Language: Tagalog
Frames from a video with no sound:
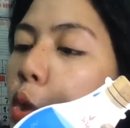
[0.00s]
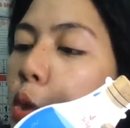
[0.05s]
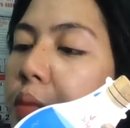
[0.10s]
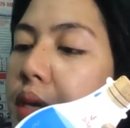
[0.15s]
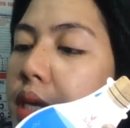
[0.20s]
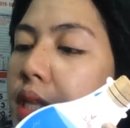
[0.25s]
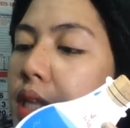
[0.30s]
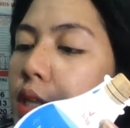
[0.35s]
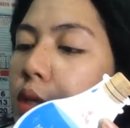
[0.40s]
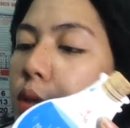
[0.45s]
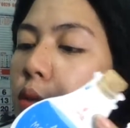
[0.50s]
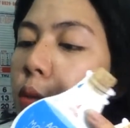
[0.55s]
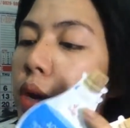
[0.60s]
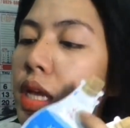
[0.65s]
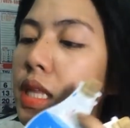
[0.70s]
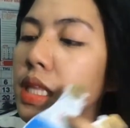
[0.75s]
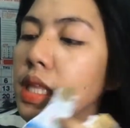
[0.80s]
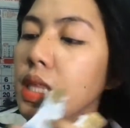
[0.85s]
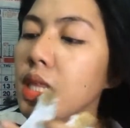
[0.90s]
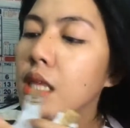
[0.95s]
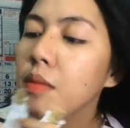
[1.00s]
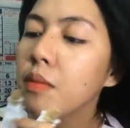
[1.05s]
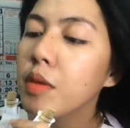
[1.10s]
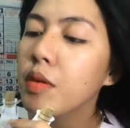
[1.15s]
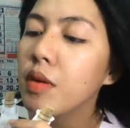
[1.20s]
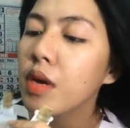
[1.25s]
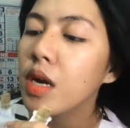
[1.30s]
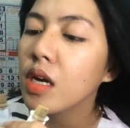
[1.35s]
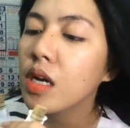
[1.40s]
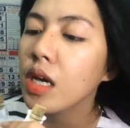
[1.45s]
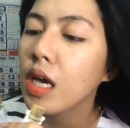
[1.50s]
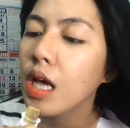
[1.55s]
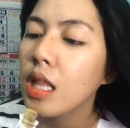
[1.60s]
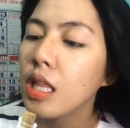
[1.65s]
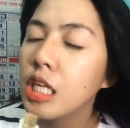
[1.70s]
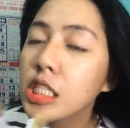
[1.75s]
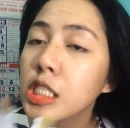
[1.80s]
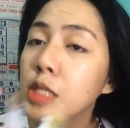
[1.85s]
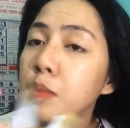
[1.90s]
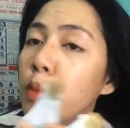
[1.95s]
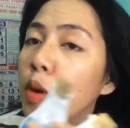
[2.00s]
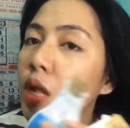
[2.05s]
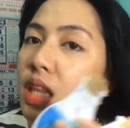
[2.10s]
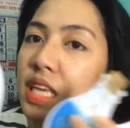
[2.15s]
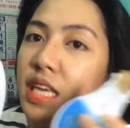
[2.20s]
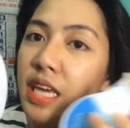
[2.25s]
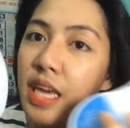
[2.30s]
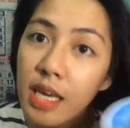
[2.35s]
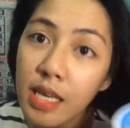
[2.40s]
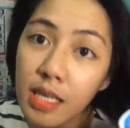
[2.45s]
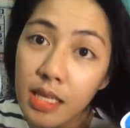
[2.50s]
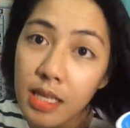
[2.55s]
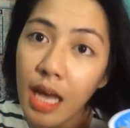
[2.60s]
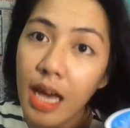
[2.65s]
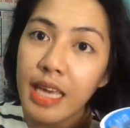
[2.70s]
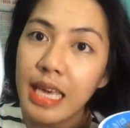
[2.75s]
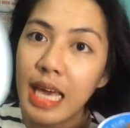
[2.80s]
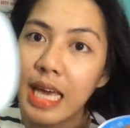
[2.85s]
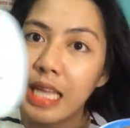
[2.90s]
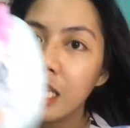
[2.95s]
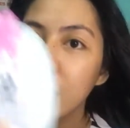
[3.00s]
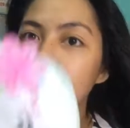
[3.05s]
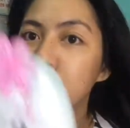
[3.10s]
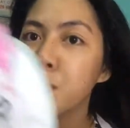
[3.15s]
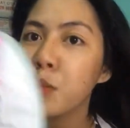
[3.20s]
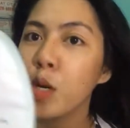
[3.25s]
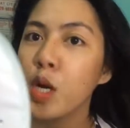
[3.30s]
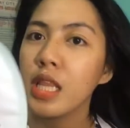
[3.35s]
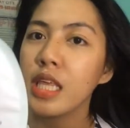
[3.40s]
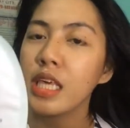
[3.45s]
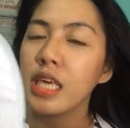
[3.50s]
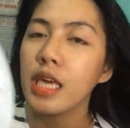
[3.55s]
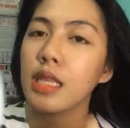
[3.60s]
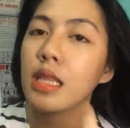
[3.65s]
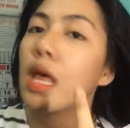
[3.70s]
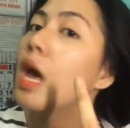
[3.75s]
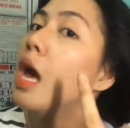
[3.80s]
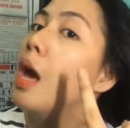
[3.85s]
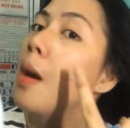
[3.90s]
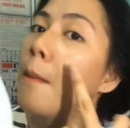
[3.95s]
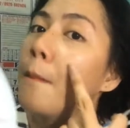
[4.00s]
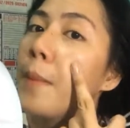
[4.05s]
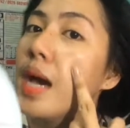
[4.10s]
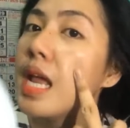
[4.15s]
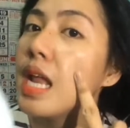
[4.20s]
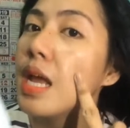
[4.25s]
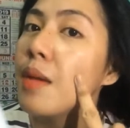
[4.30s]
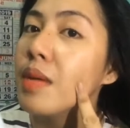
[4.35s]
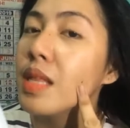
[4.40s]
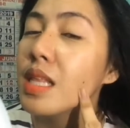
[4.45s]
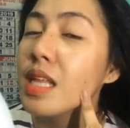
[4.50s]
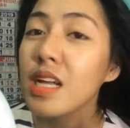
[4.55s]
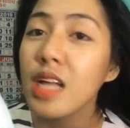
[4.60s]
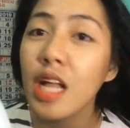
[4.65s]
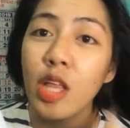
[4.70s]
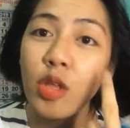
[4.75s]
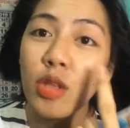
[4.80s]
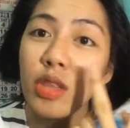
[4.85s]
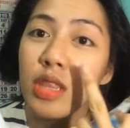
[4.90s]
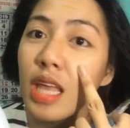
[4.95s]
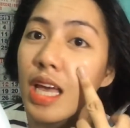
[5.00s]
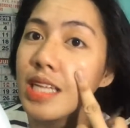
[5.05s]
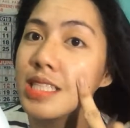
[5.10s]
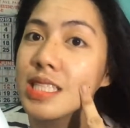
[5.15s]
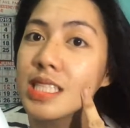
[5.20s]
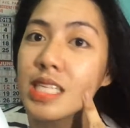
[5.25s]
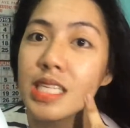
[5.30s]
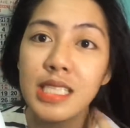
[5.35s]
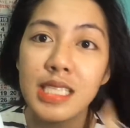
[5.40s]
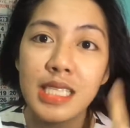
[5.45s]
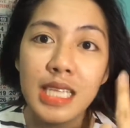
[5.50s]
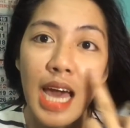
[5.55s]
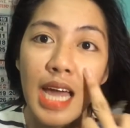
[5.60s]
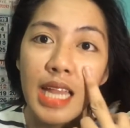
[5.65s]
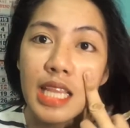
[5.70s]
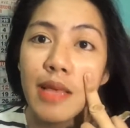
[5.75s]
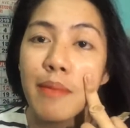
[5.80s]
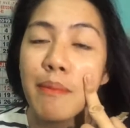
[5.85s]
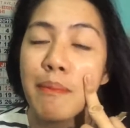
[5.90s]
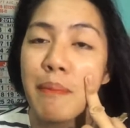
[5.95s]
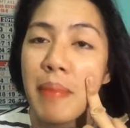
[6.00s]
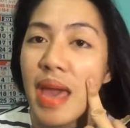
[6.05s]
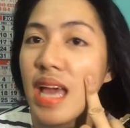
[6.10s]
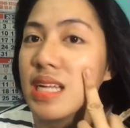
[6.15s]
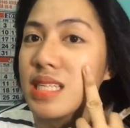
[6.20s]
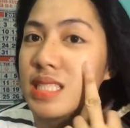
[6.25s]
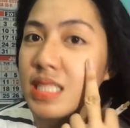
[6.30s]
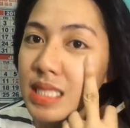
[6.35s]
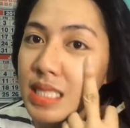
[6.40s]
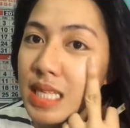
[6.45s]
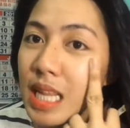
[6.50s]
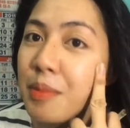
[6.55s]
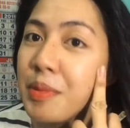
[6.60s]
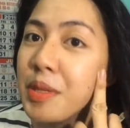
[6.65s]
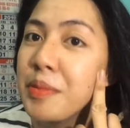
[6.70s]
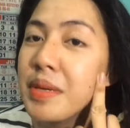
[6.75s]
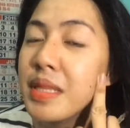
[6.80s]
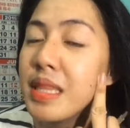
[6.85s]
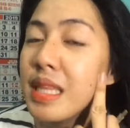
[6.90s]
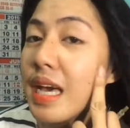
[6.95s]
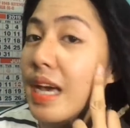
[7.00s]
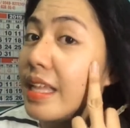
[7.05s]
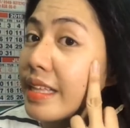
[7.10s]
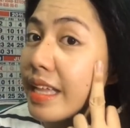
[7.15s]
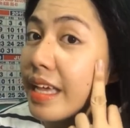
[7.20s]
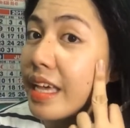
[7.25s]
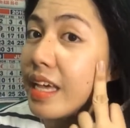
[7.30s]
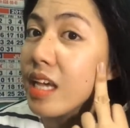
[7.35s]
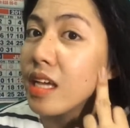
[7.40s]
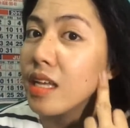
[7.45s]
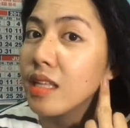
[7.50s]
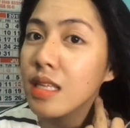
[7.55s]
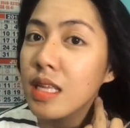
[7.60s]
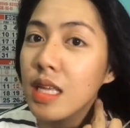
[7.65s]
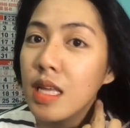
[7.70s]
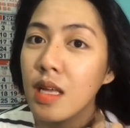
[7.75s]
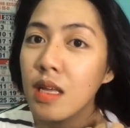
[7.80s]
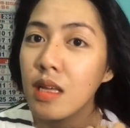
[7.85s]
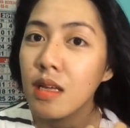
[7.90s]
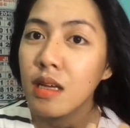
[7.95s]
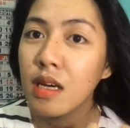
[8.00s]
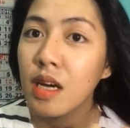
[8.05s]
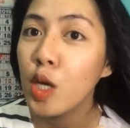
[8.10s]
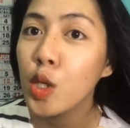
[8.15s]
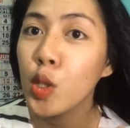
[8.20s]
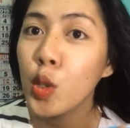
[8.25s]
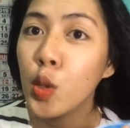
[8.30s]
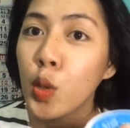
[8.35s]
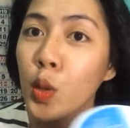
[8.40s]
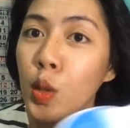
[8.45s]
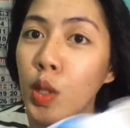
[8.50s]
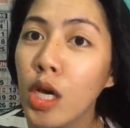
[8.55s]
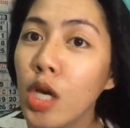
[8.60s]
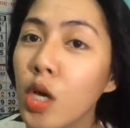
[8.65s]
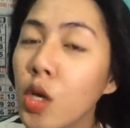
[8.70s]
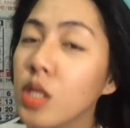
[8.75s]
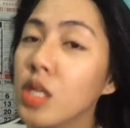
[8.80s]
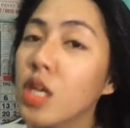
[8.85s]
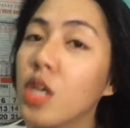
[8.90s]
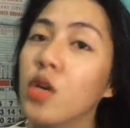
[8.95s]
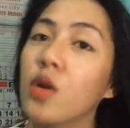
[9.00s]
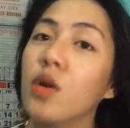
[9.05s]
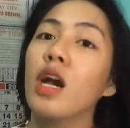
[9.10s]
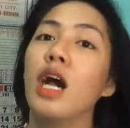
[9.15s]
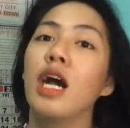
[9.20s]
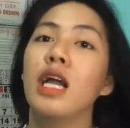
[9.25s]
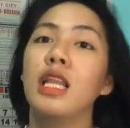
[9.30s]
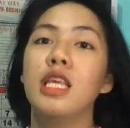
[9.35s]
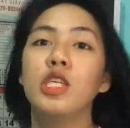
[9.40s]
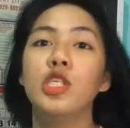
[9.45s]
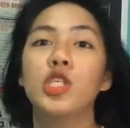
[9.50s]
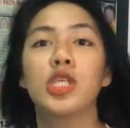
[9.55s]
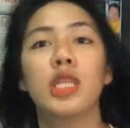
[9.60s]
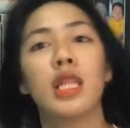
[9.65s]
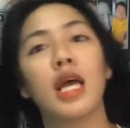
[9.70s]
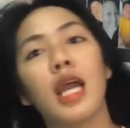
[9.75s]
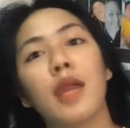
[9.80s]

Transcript: 2-minute whitening miracle exfoliate. Ayan, exfoliate. Para matanggal yung dead skin sa ating face Kasi alam naman natin, ngayong, ayun, ngayong college